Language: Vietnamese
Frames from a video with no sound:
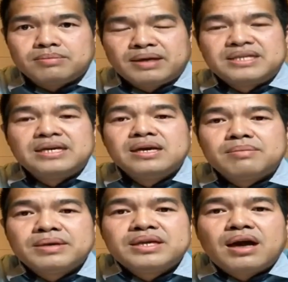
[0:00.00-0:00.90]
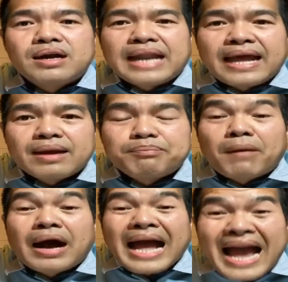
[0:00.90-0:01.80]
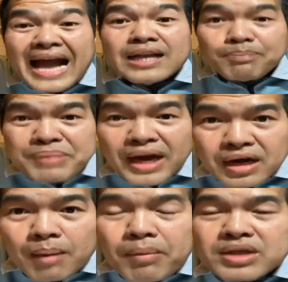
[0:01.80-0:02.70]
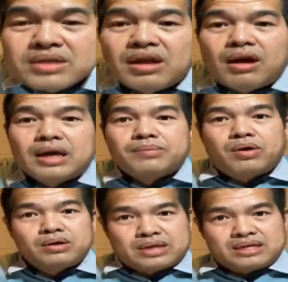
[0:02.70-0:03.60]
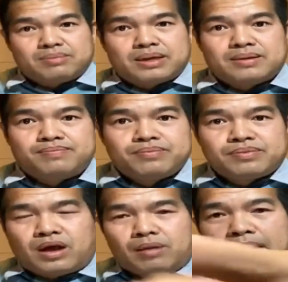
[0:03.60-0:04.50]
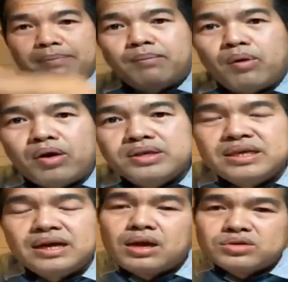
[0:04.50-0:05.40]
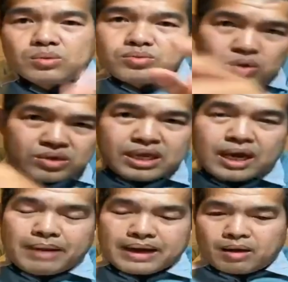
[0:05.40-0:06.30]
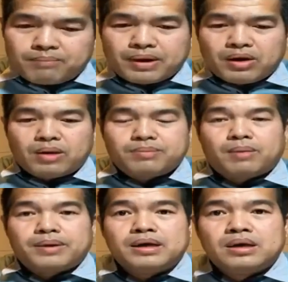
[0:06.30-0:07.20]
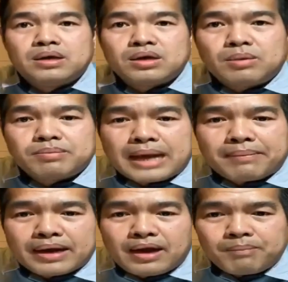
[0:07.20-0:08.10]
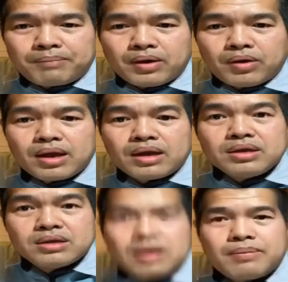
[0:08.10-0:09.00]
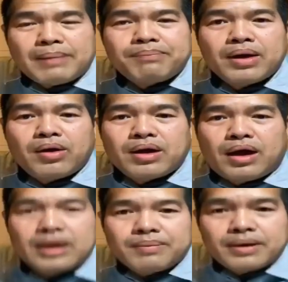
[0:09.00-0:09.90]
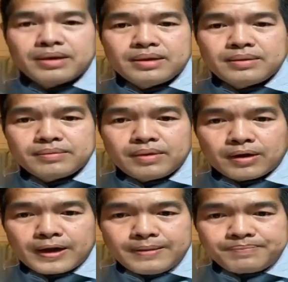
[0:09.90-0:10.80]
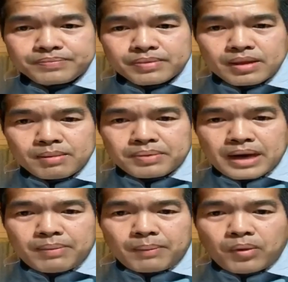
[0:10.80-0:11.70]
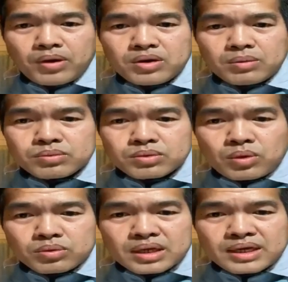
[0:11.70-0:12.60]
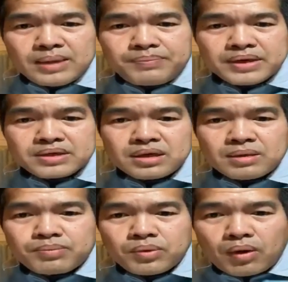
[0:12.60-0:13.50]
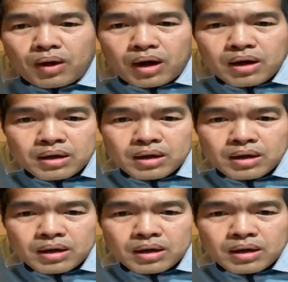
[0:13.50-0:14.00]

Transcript: bây giờ bây giờ nó đang bằng hai nhom pi ở đom bây giờ tao kì phong tao giờ mình tao ban bật mùi ở chiến rồi xong chui xe ban đom pơ lội đom mà nhưng mà đại ban đom pơ lội rồi dương thừa ban pơ lội ngon nè mà ok đây bật pun nhóm tục chết nè phía trên pru o